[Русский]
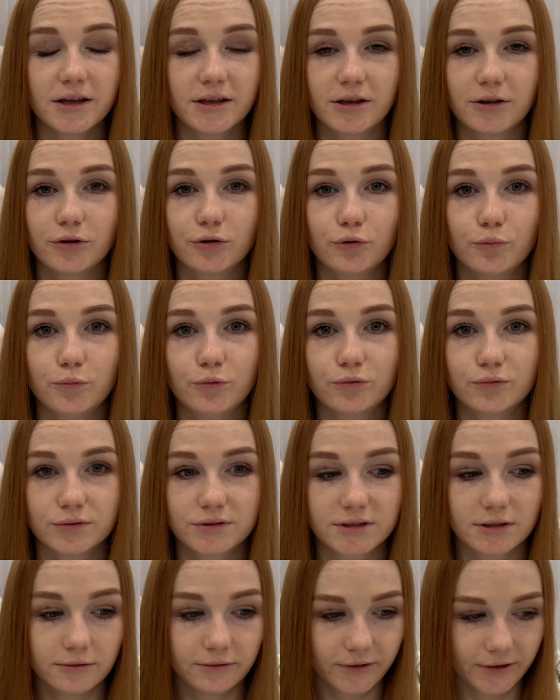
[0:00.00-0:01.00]
я не люблю
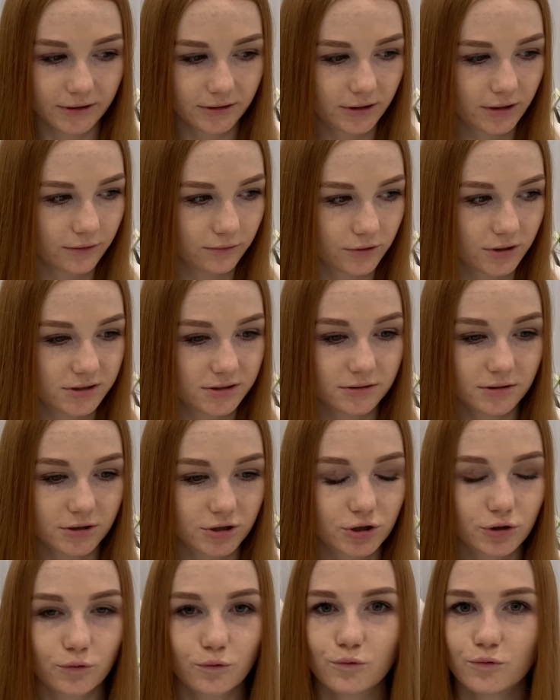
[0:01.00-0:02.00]
салфетки, вот эти
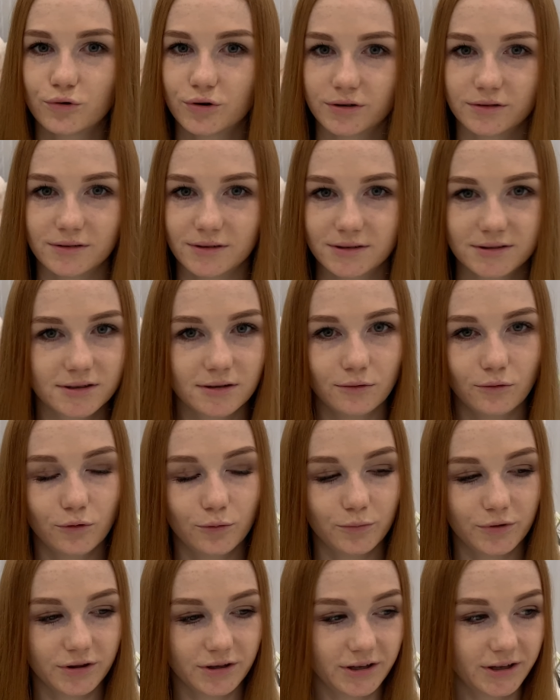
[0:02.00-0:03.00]
наши кухонные,
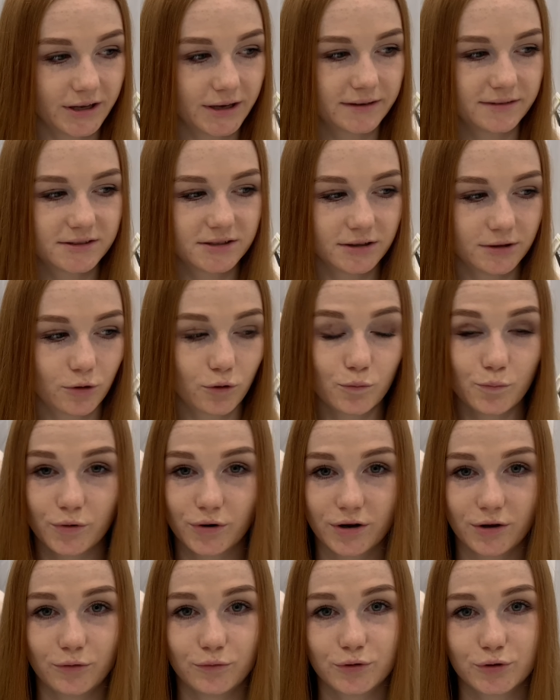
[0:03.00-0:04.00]
соломенные, я их всегда
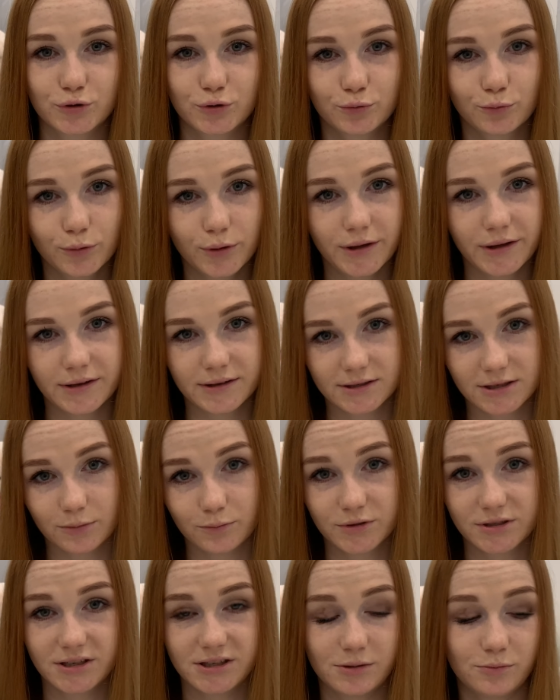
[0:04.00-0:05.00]
убираю на стуле, если
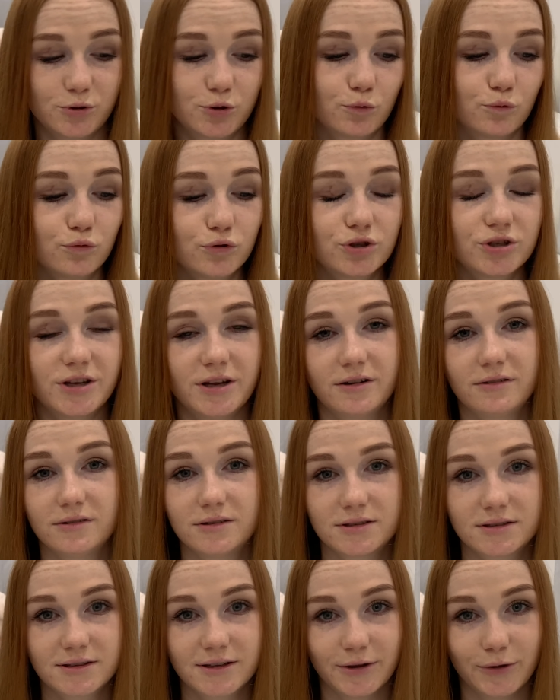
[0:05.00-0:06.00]
мы садимся кушать, я их
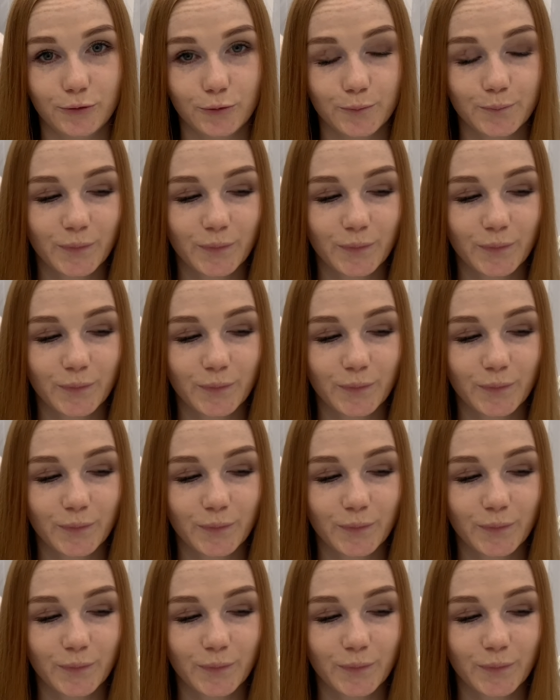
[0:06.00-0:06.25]
достаю.